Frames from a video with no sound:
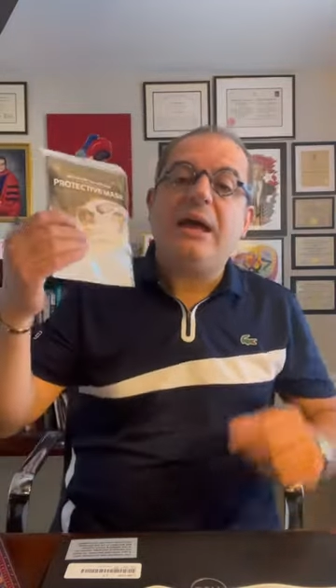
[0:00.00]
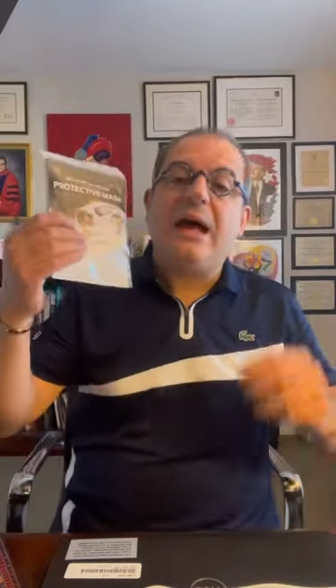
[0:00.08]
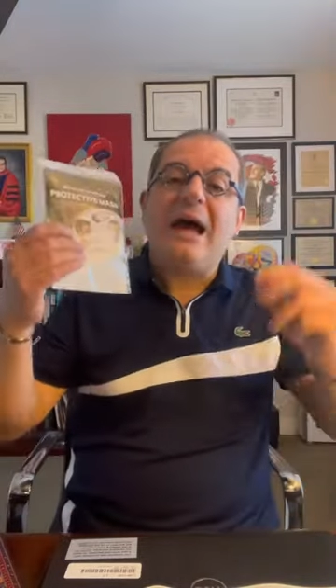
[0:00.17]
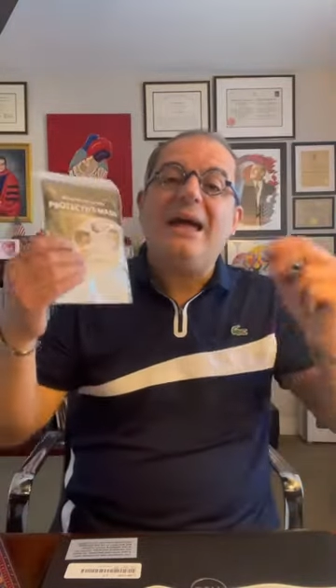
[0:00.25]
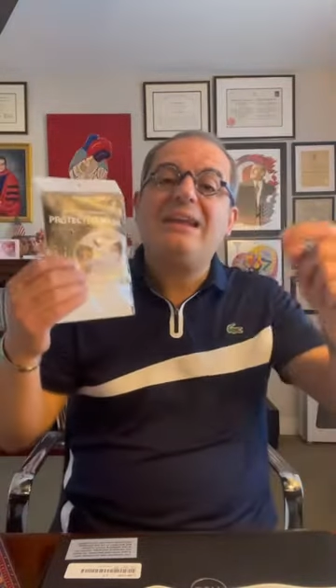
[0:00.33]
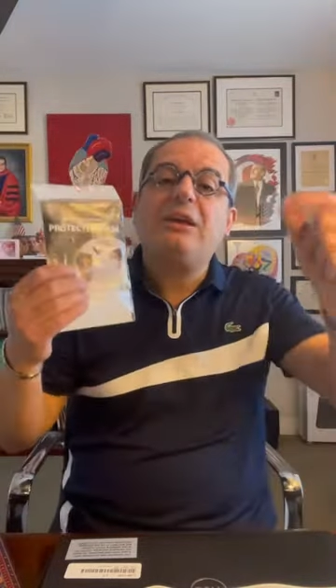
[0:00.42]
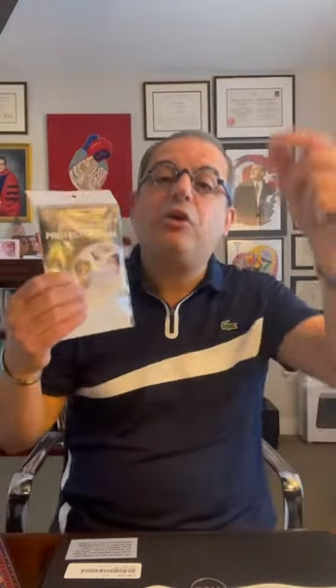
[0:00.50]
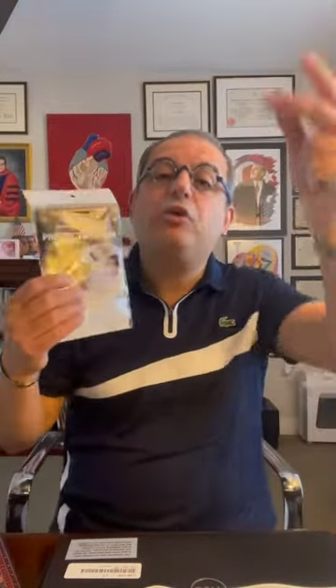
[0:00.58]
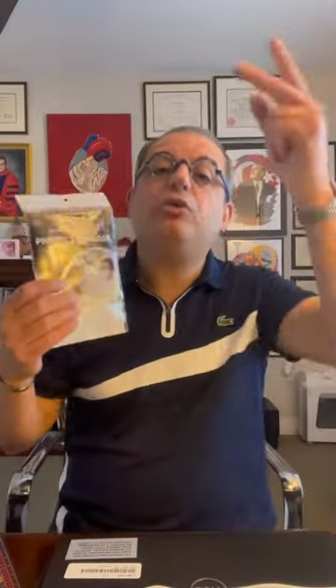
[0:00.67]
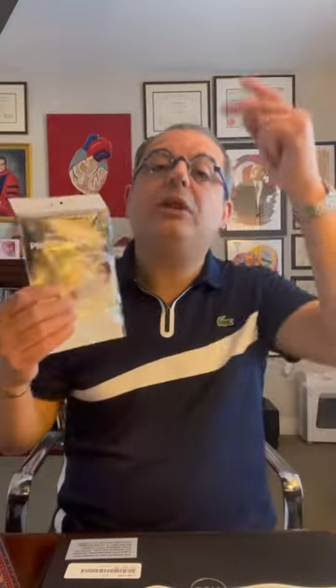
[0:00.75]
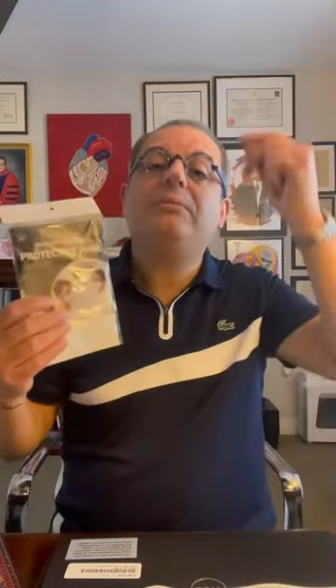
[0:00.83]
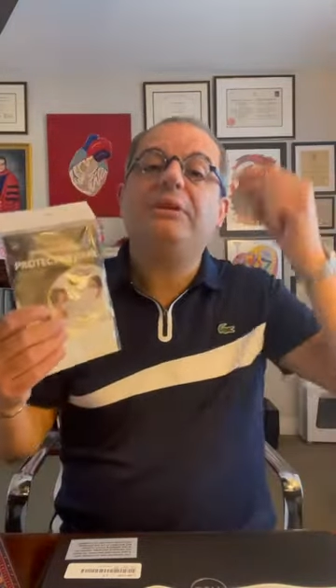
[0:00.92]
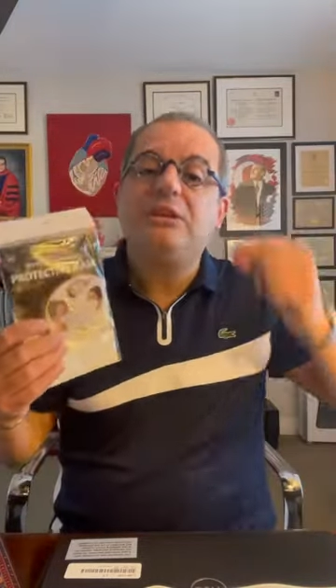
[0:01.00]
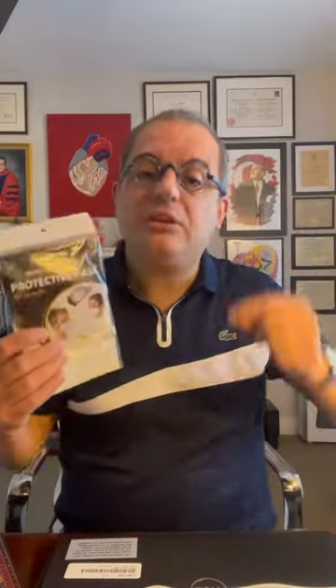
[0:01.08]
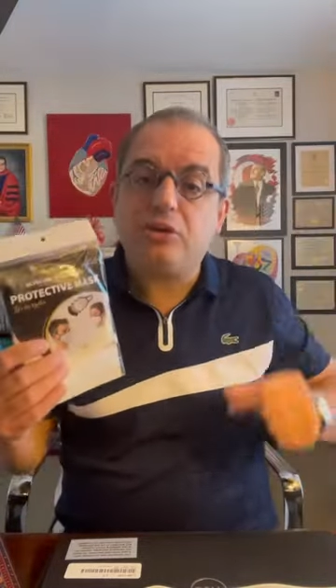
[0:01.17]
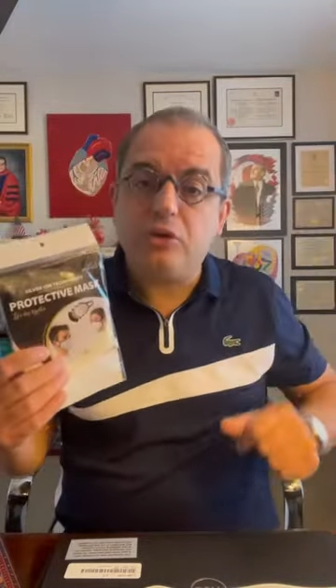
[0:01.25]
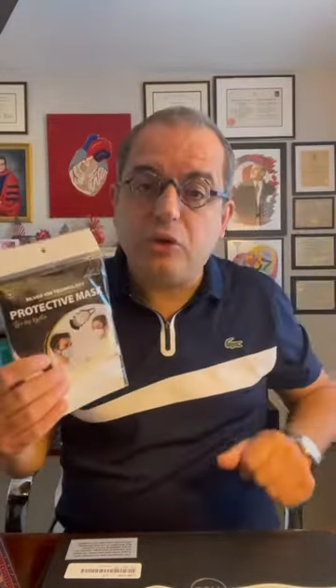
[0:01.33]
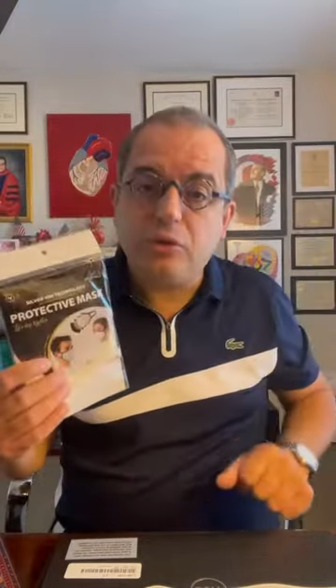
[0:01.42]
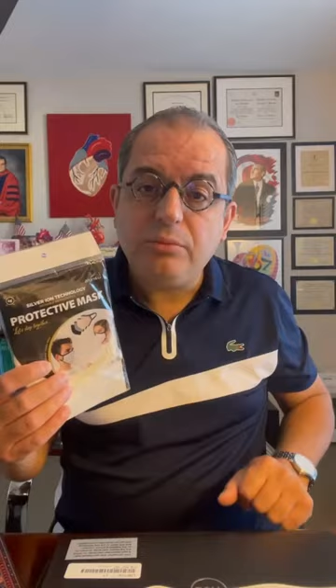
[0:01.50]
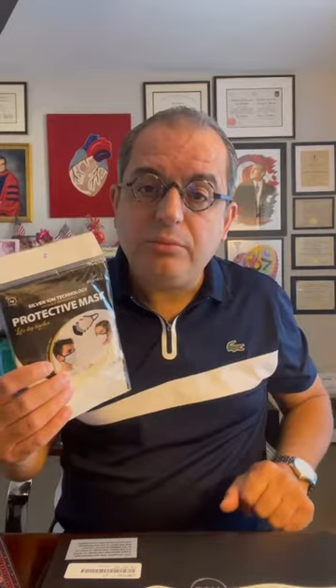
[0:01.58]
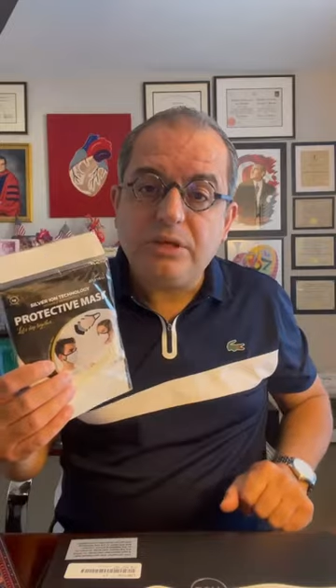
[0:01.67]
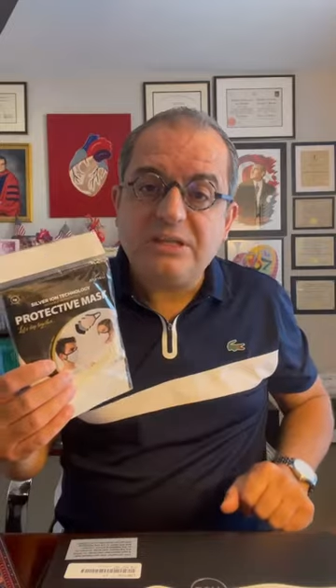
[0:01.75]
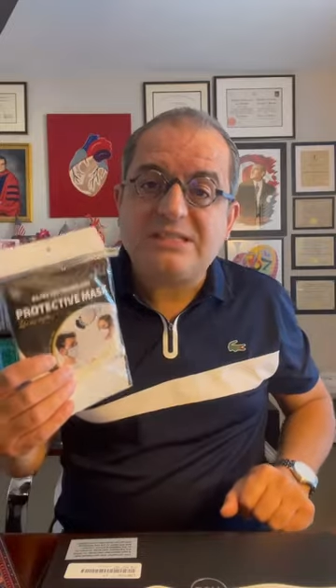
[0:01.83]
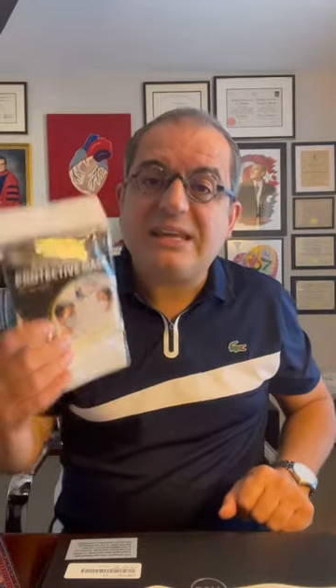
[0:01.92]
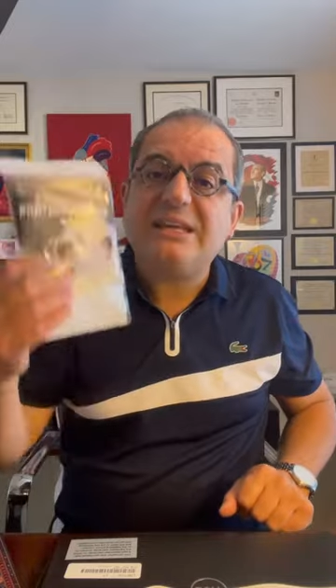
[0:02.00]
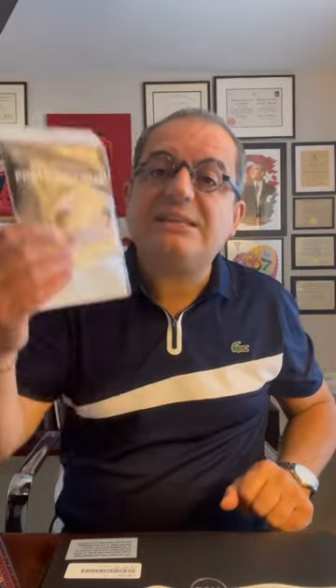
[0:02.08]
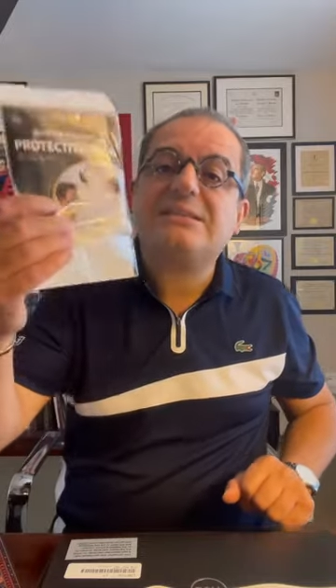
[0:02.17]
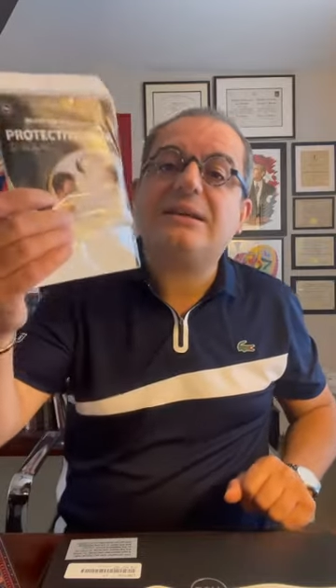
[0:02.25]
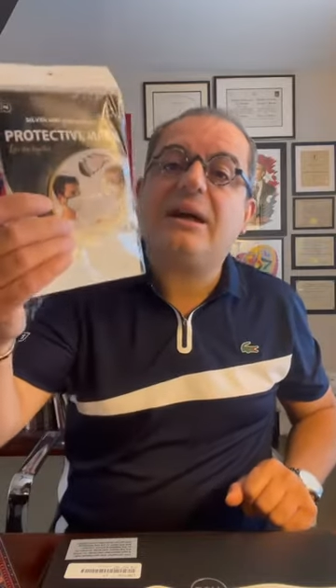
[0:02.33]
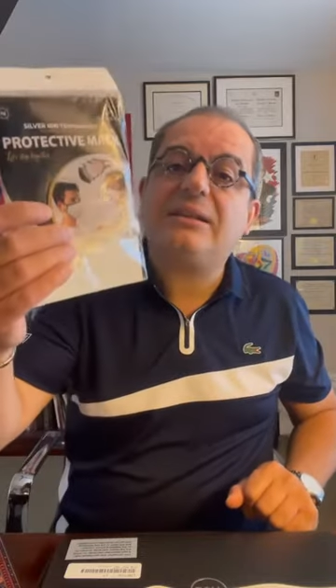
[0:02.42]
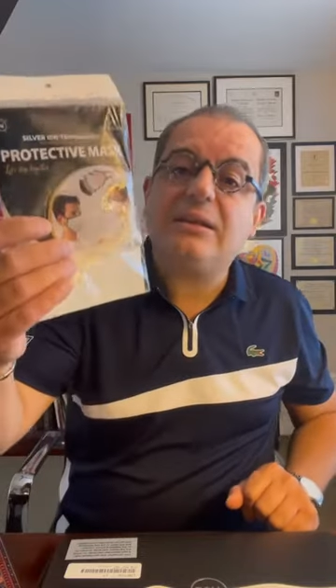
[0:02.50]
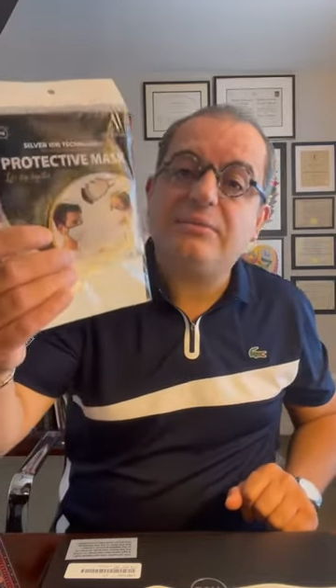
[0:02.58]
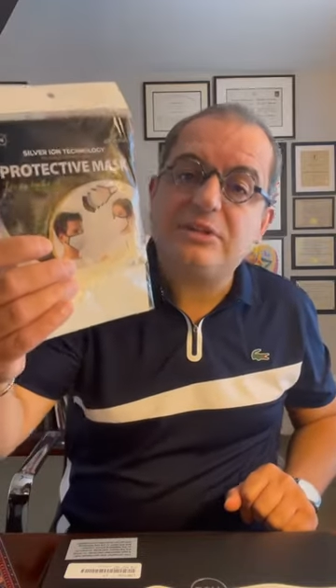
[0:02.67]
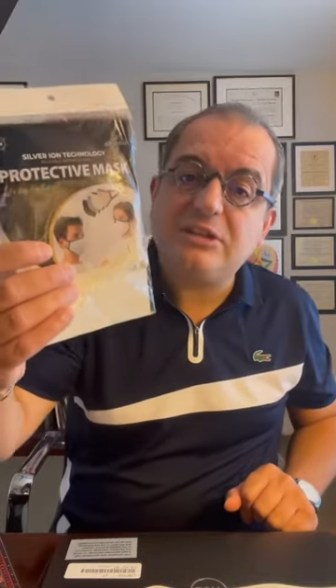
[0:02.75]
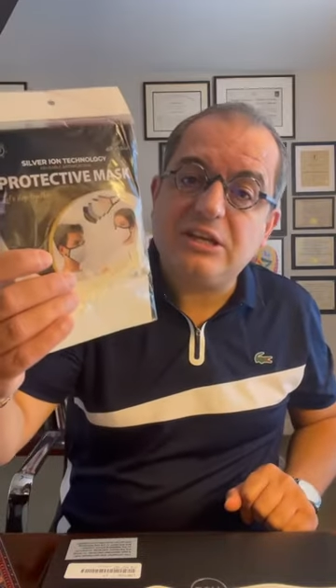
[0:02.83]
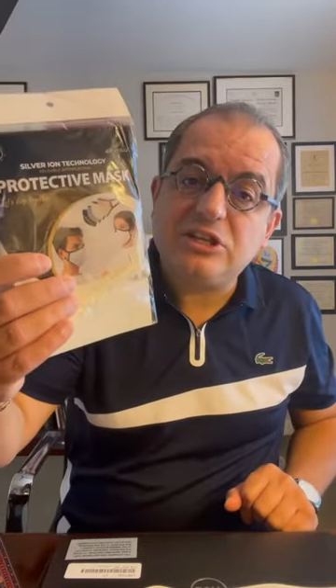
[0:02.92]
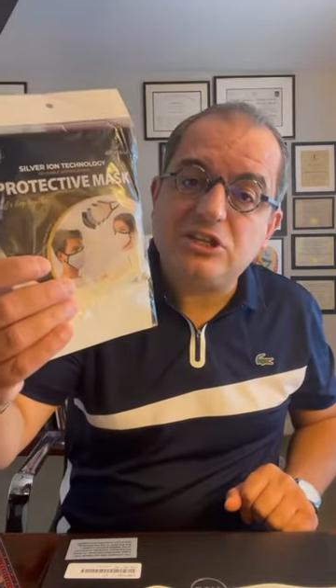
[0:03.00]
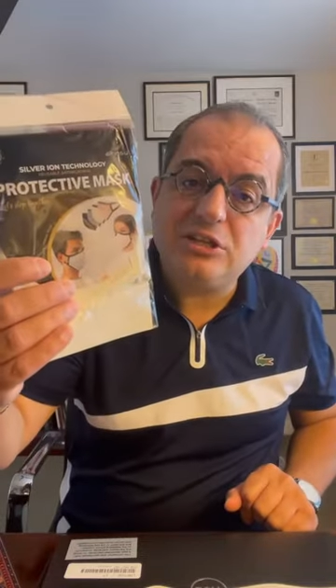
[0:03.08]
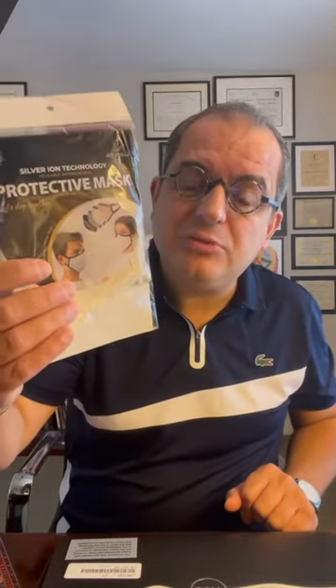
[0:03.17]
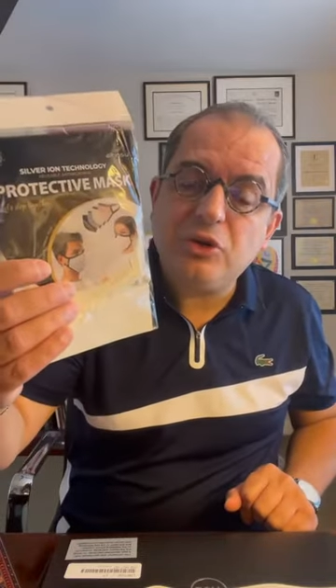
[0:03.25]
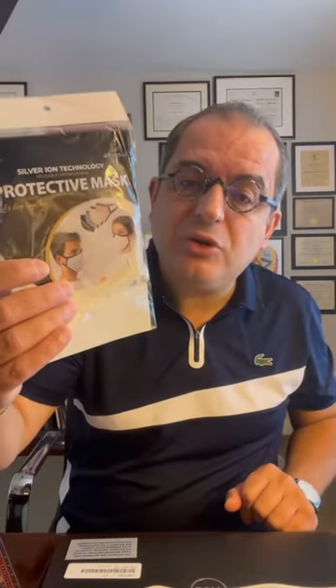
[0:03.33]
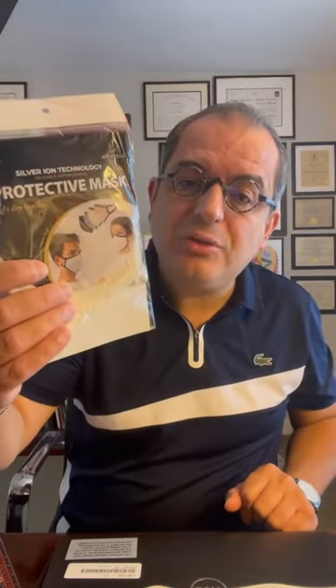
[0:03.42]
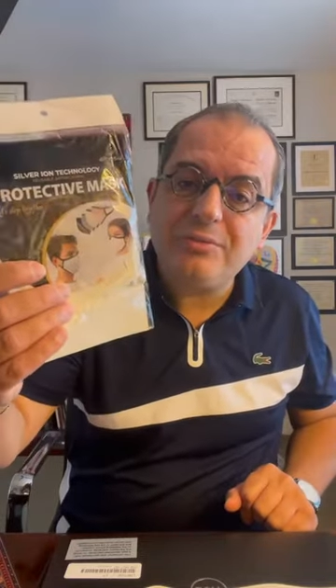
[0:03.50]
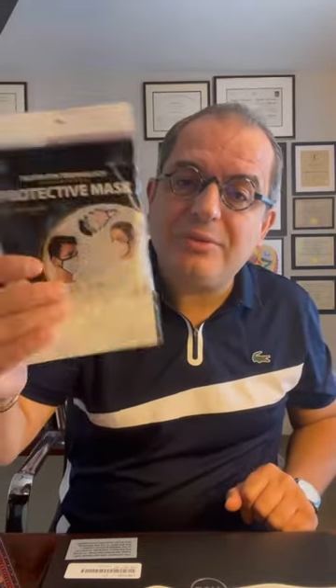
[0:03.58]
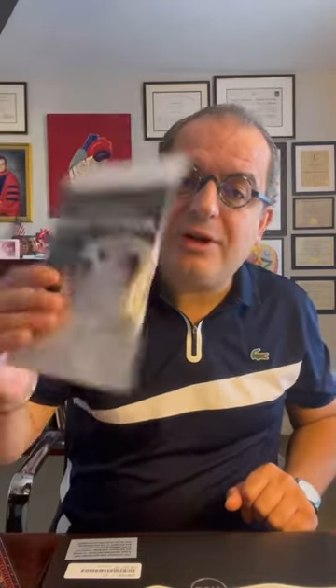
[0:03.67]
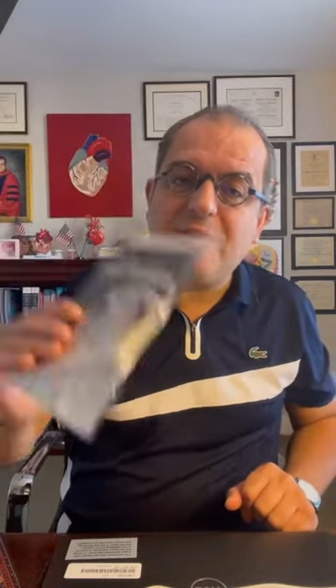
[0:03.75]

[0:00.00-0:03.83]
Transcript: Her iki günde bir yıkıyorum. 8 saatte bir değiştirmiyorum